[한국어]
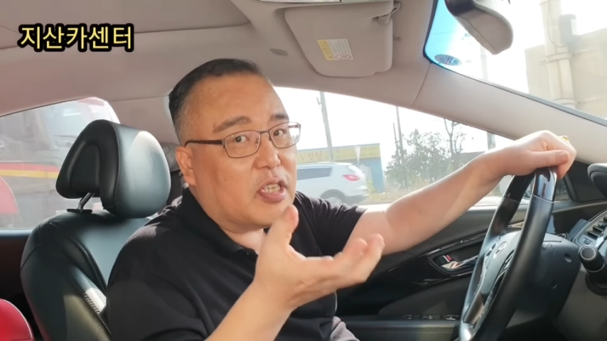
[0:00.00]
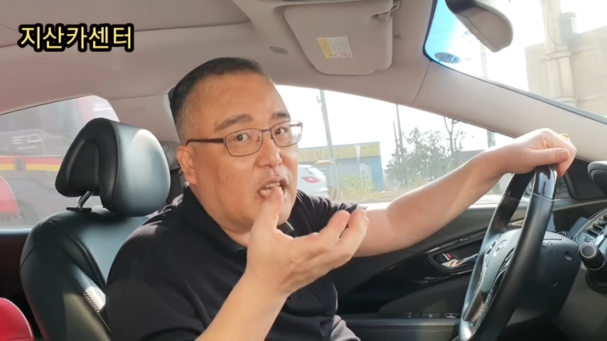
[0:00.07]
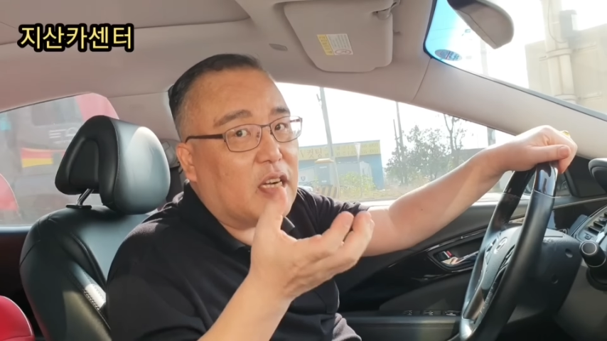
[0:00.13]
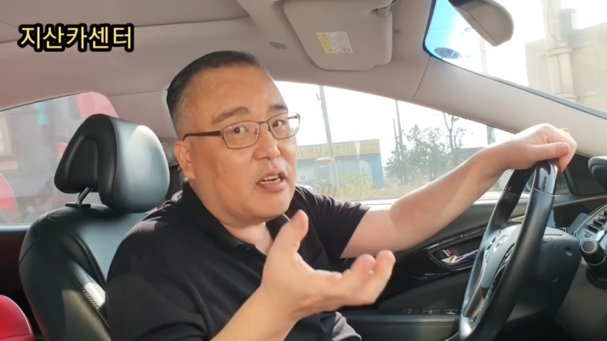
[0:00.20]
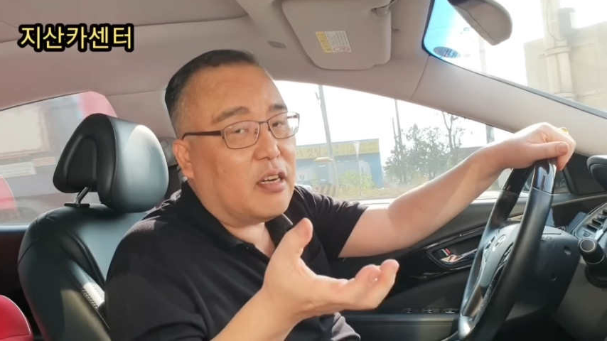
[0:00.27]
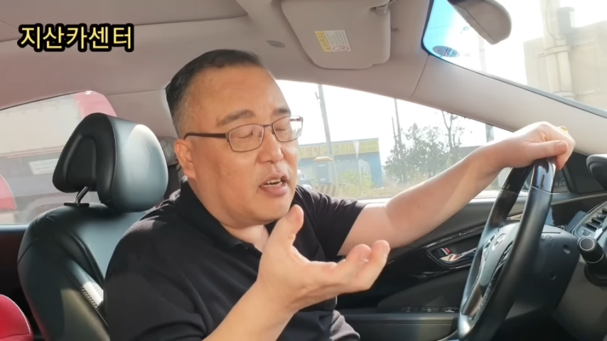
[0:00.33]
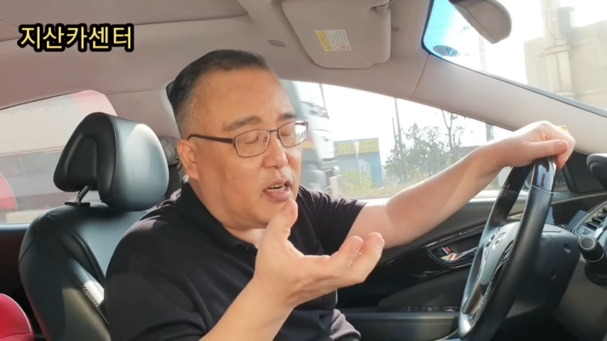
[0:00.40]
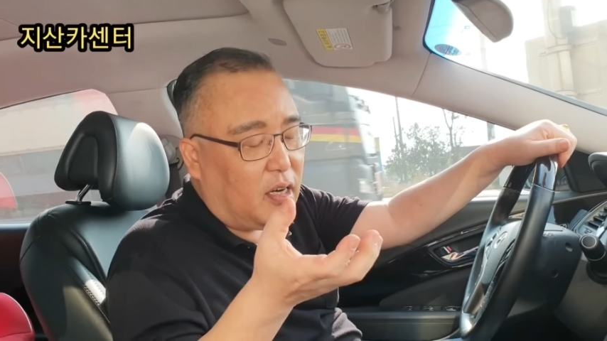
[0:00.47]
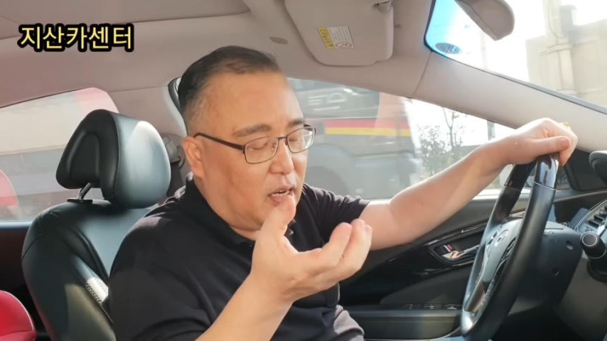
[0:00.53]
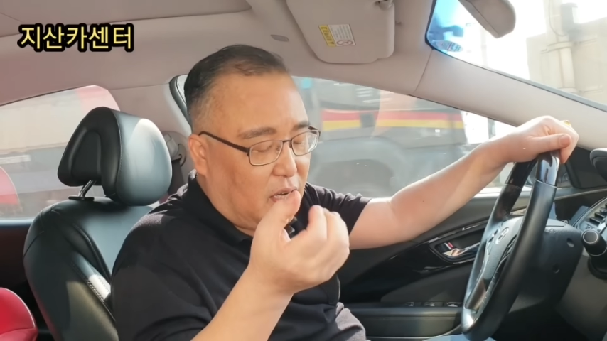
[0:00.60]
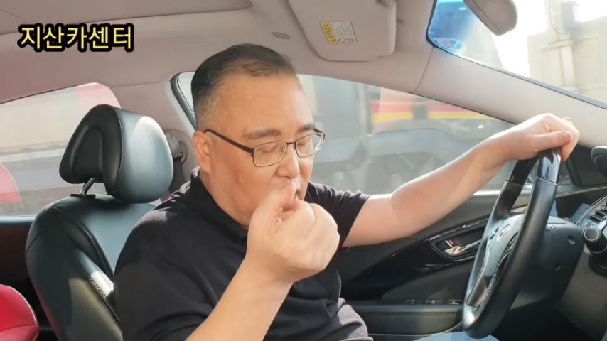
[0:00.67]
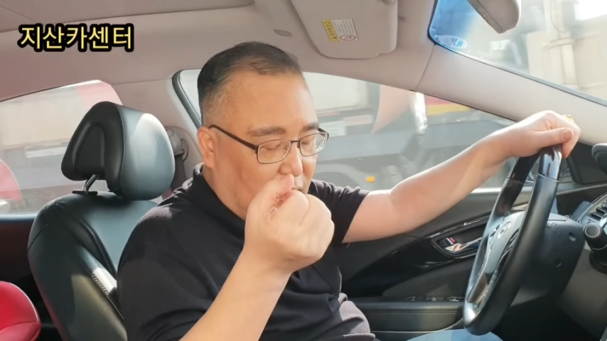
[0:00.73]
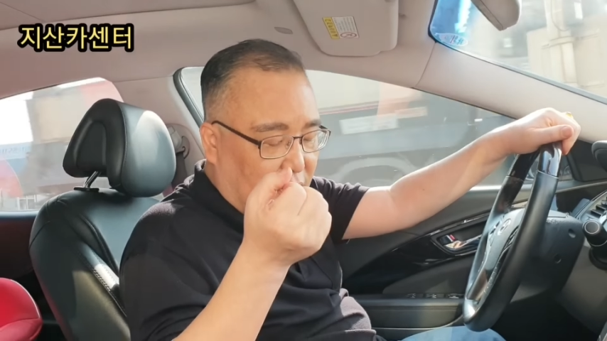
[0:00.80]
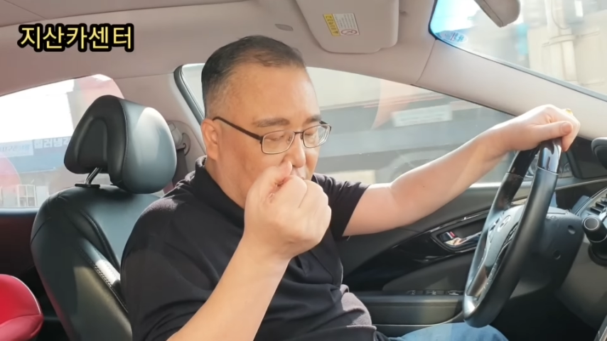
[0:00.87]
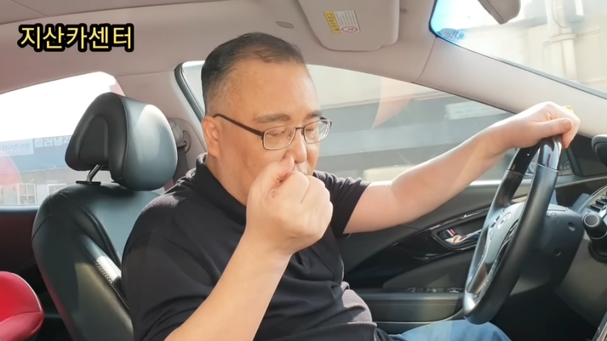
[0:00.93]
차를
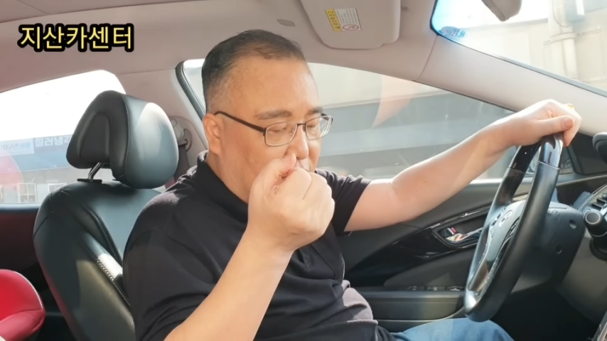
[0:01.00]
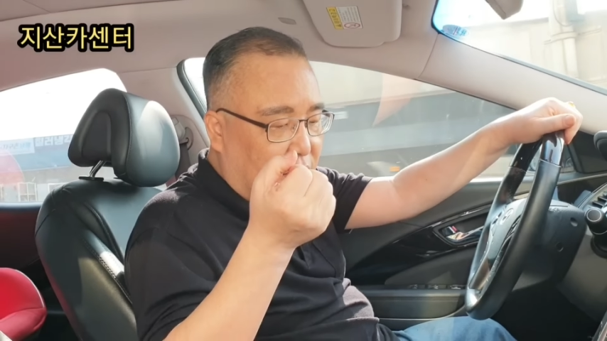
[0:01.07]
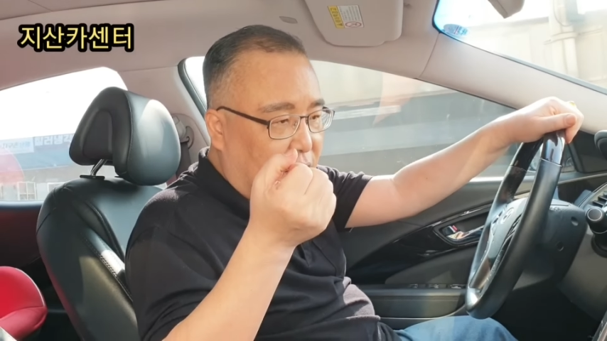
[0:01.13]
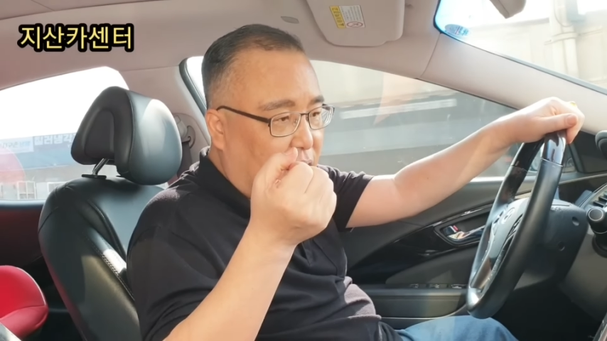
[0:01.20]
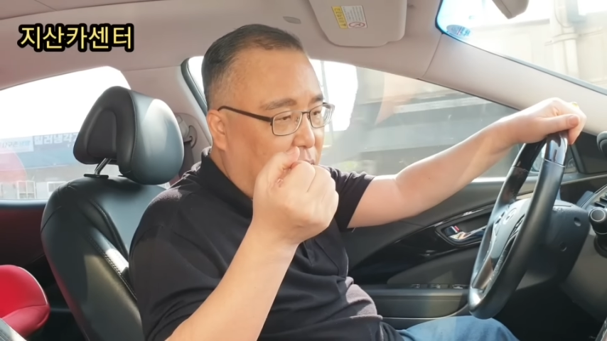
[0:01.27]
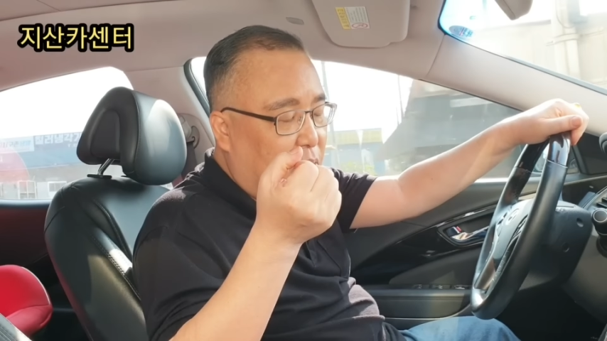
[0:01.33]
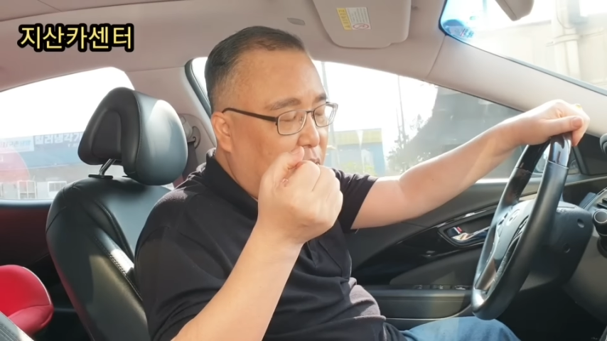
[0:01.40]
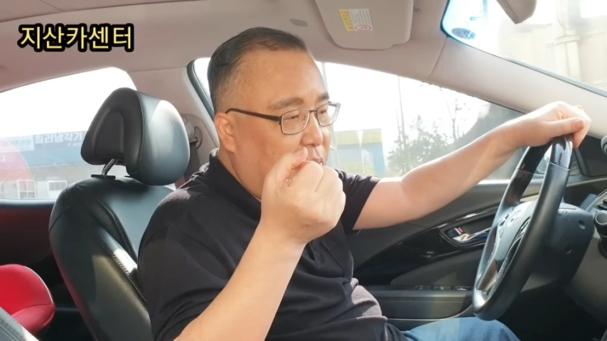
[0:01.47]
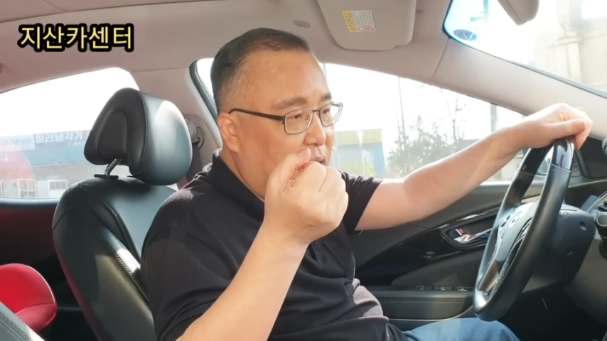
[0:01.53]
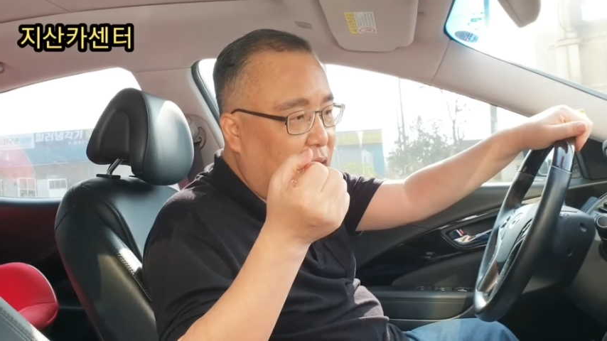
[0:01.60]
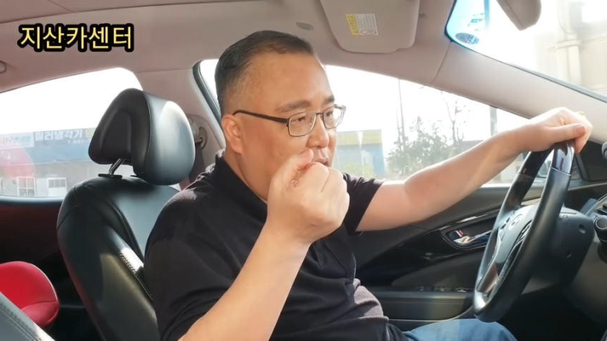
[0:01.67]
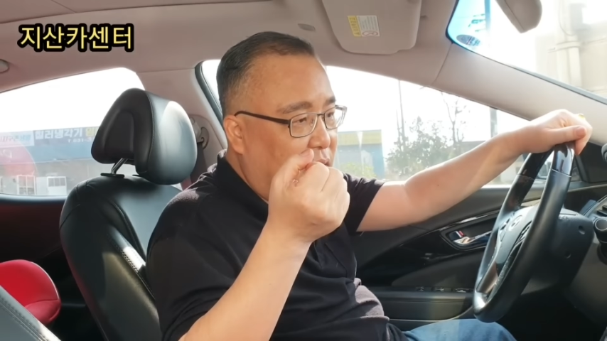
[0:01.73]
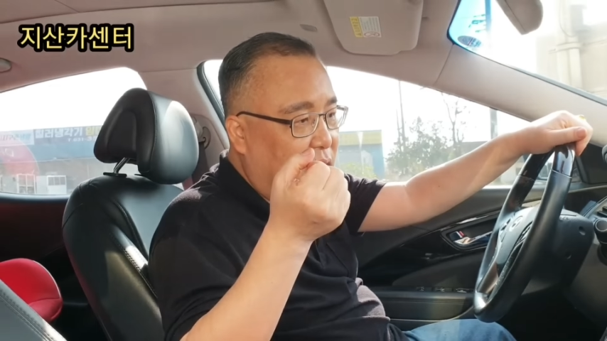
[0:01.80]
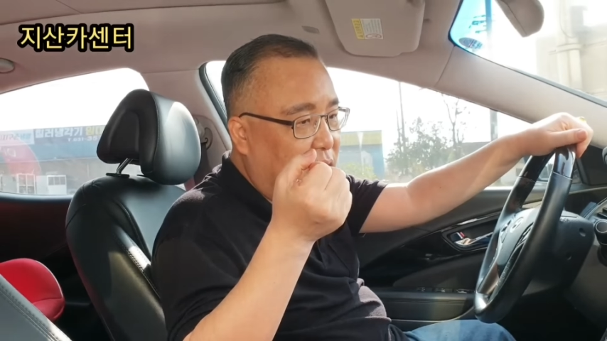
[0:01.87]
그러다 보면